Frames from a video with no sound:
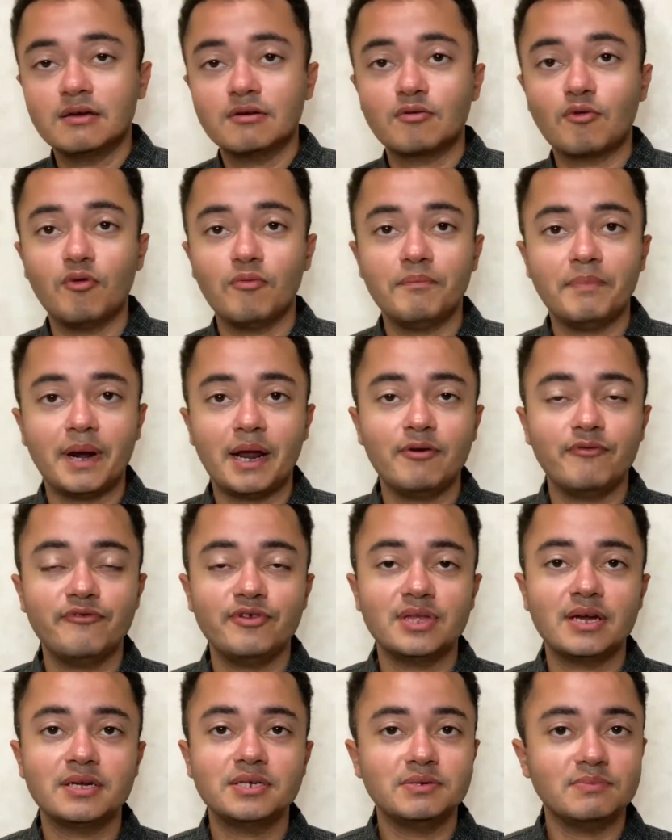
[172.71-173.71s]
comprar o
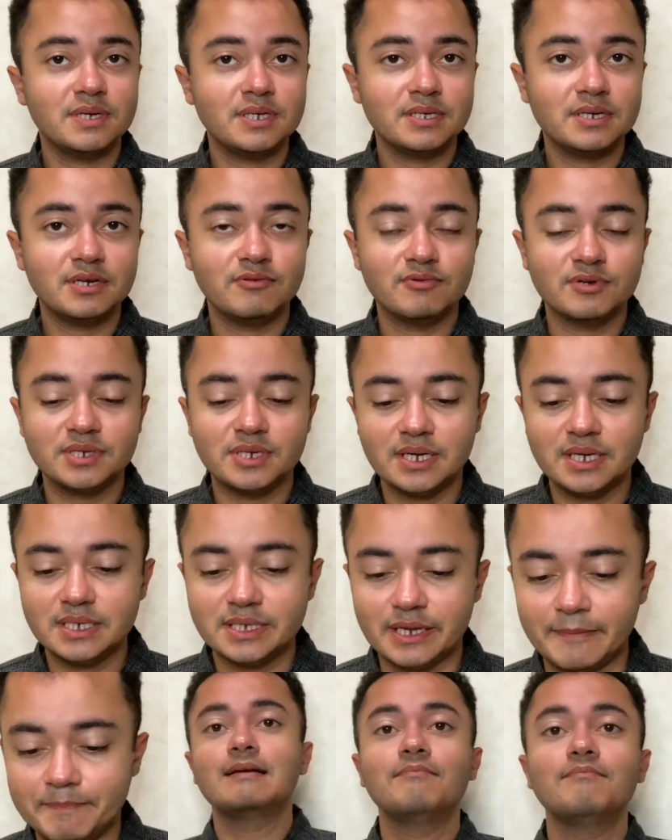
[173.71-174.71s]
vinagre de maçã que você
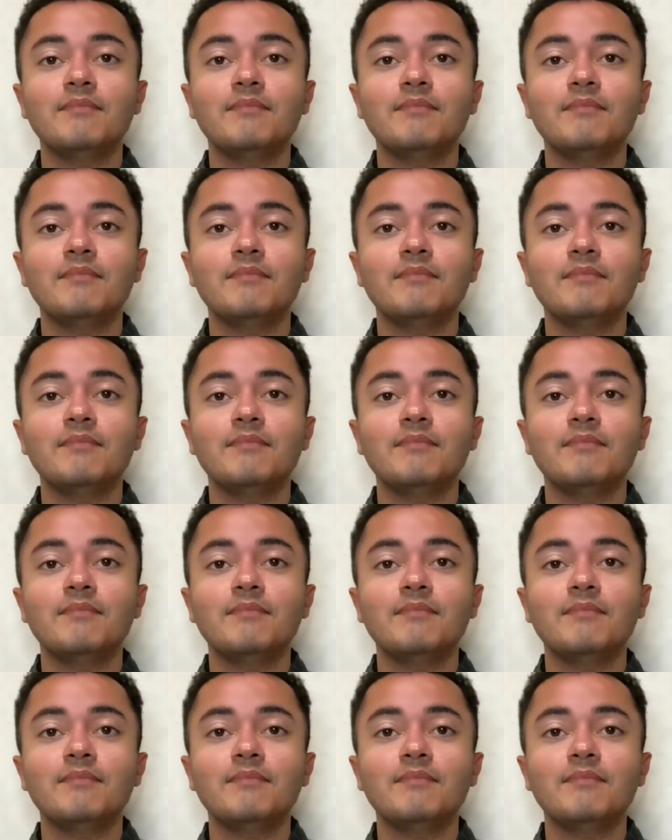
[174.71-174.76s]
quiser.